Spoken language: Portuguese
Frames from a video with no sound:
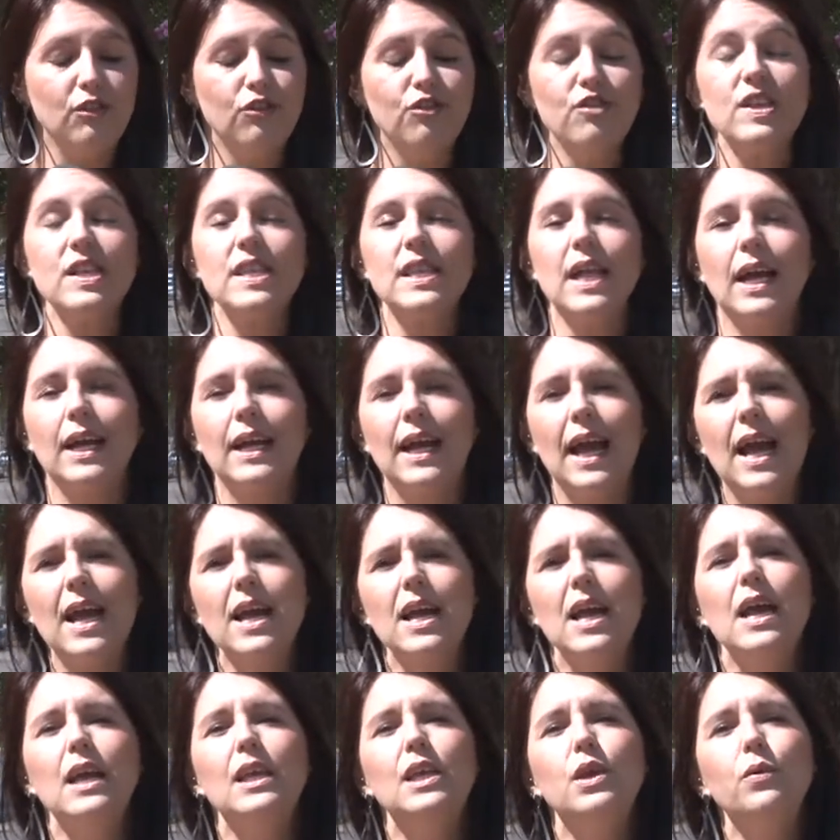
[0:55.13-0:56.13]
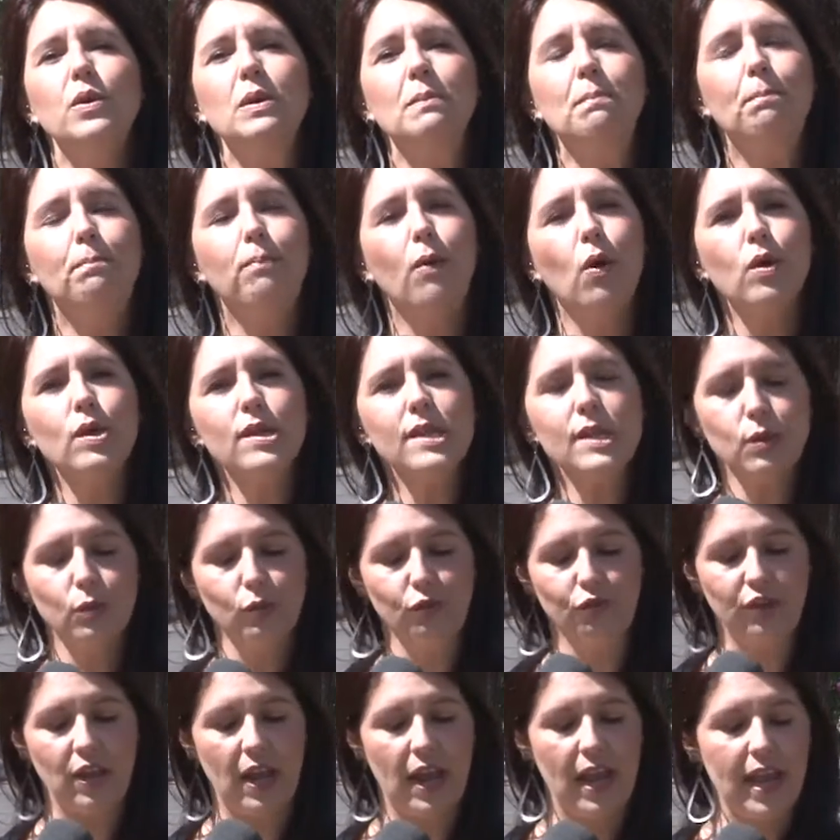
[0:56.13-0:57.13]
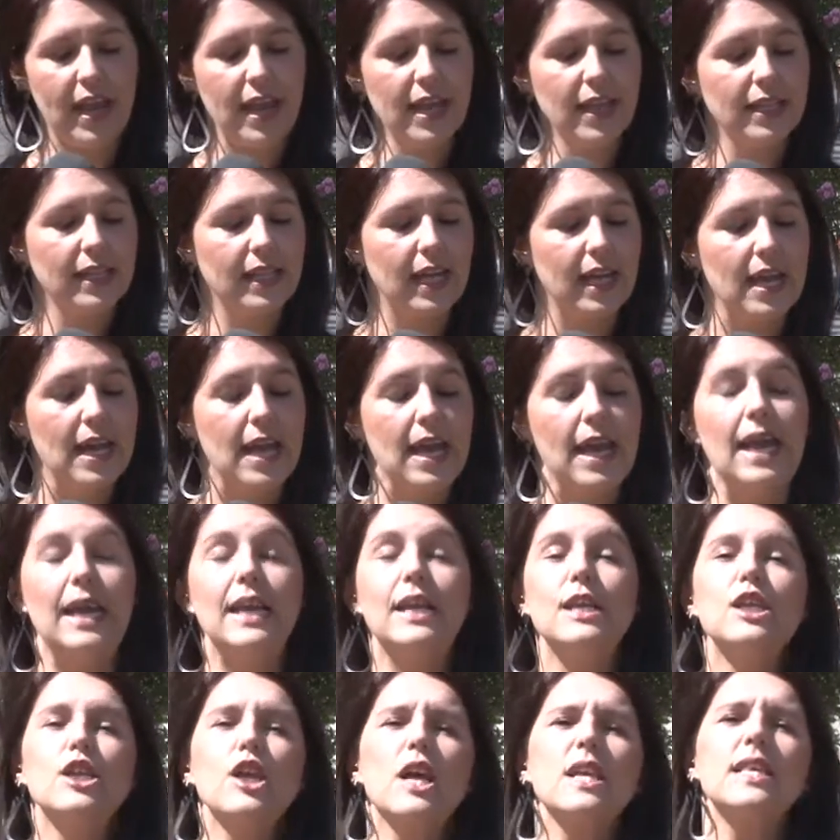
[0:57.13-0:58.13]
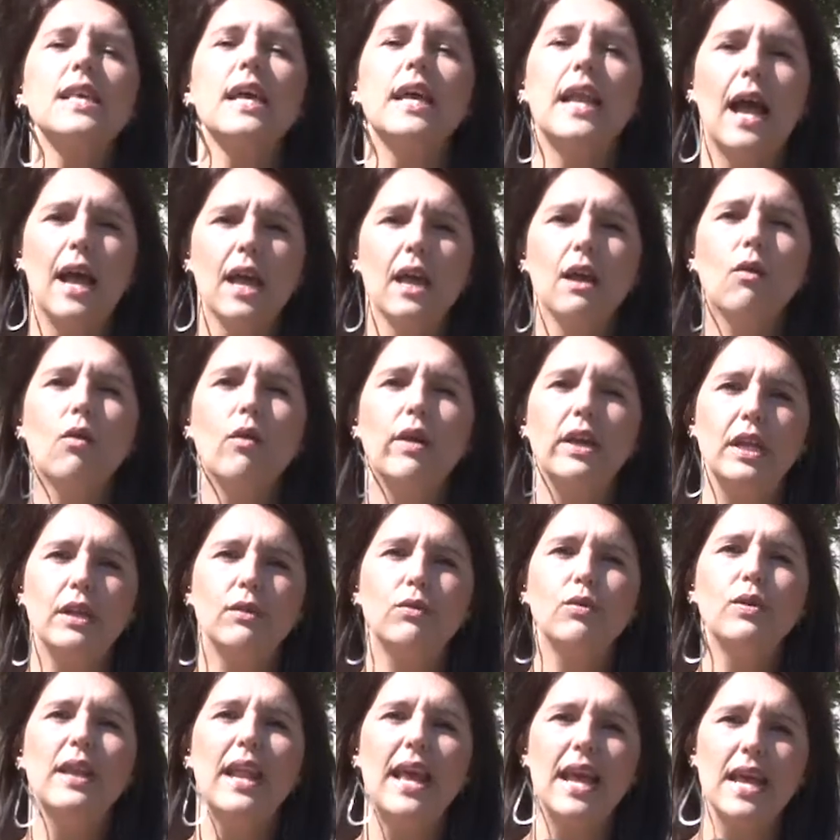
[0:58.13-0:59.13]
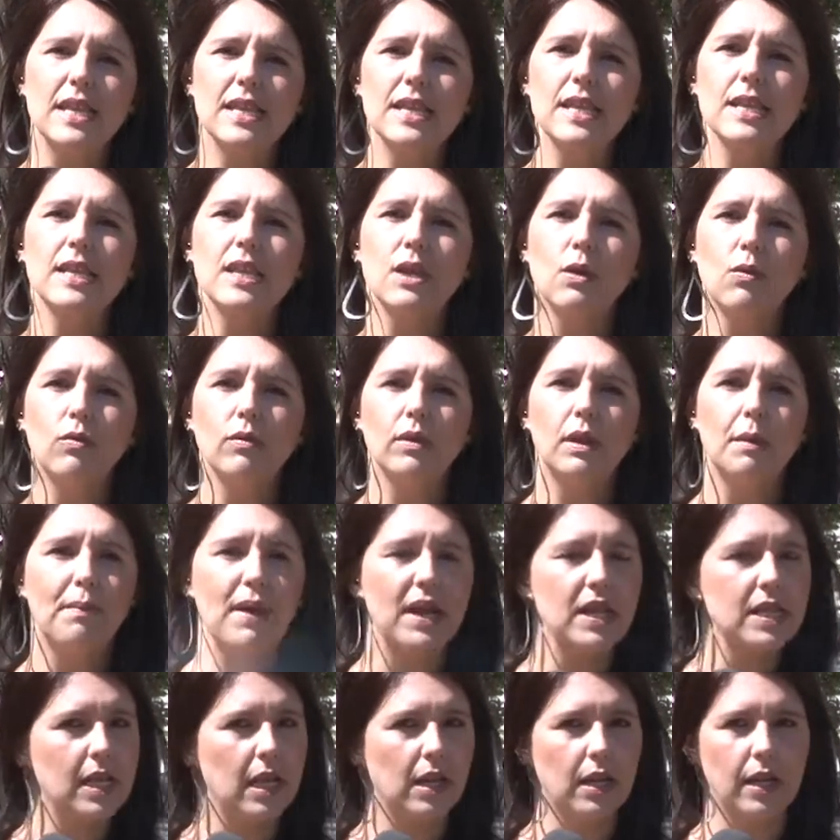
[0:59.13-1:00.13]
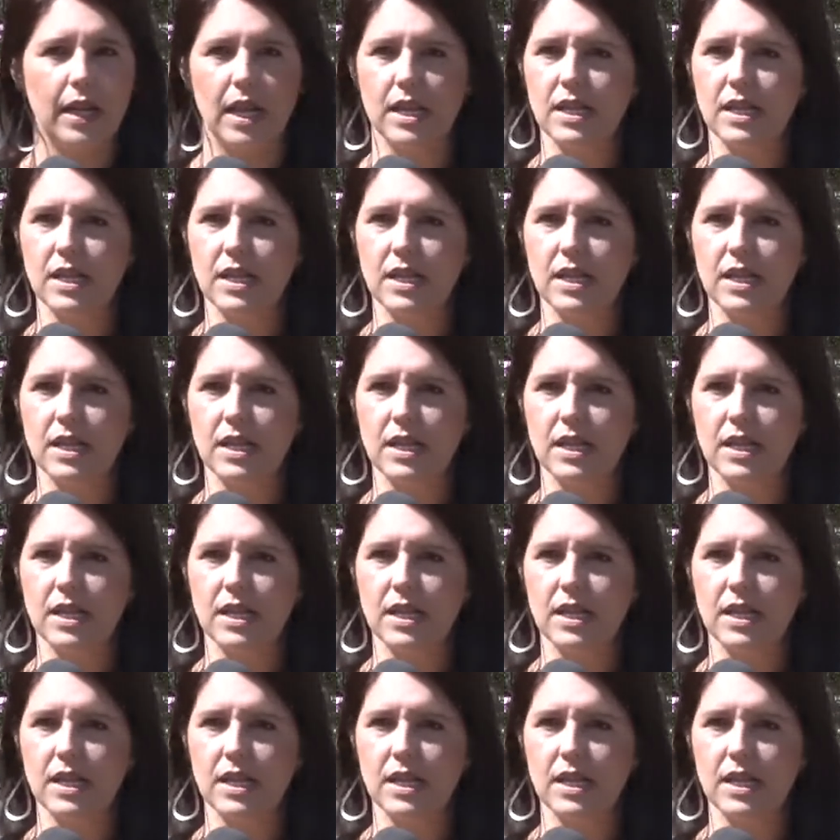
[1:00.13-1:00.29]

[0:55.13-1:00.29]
destacar que o imposto de renda ele só será recolhido nessa segunda parcela,